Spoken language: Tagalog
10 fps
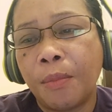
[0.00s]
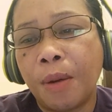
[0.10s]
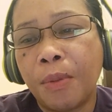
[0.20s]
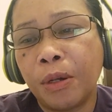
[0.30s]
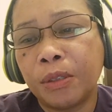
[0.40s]

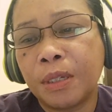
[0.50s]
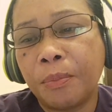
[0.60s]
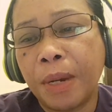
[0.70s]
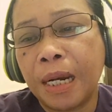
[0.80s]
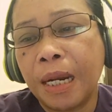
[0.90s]
about
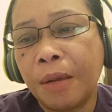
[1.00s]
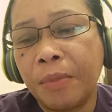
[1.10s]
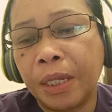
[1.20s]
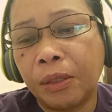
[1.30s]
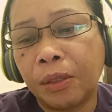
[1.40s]
sa
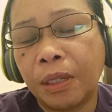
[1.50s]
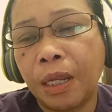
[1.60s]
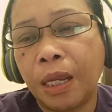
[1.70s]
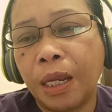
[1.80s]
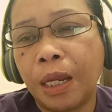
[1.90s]
parliament
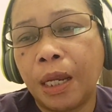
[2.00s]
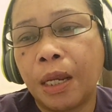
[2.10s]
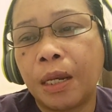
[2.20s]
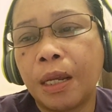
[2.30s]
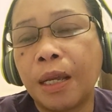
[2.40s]
eh
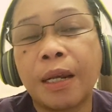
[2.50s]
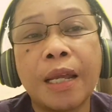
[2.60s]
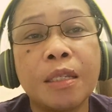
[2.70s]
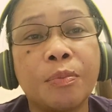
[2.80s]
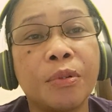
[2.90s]
nag
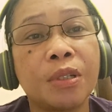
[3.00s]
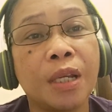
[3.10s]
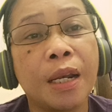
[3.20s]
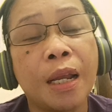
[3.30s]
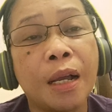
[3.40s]
po
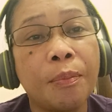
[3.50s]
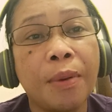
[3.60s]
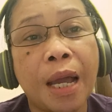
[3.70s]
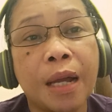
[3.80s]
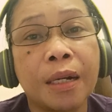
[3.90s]
siya ng
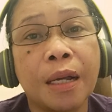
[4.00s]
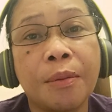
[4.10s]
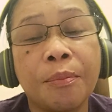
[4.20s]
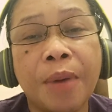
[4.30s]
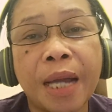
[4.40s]
pla-
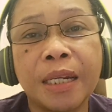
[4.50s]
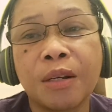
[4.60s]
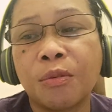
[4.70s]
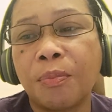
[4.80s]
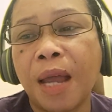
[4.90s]
ng
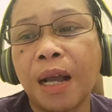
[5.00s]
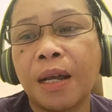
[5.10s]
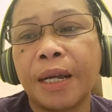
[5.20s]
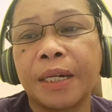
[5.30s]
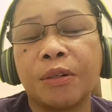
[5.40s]
banner o
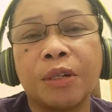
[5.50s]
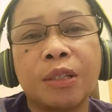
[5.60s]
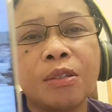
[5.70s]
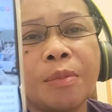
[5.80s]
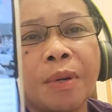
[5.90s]
placard no
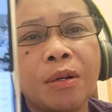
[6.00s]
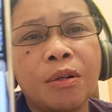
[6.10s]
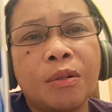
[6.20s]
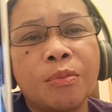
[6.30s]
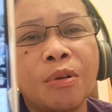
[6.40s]
ito si
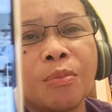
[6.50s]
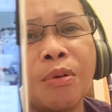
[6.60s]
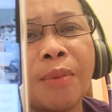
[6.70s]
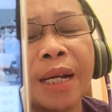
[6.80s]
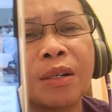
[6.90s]
Pangulong
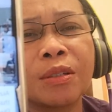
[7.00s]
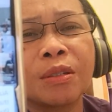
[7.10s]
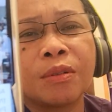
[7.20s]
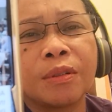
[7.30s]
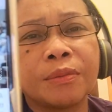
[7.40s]
Bongbong
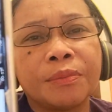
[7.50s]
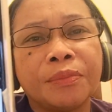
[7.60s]
Marcos oh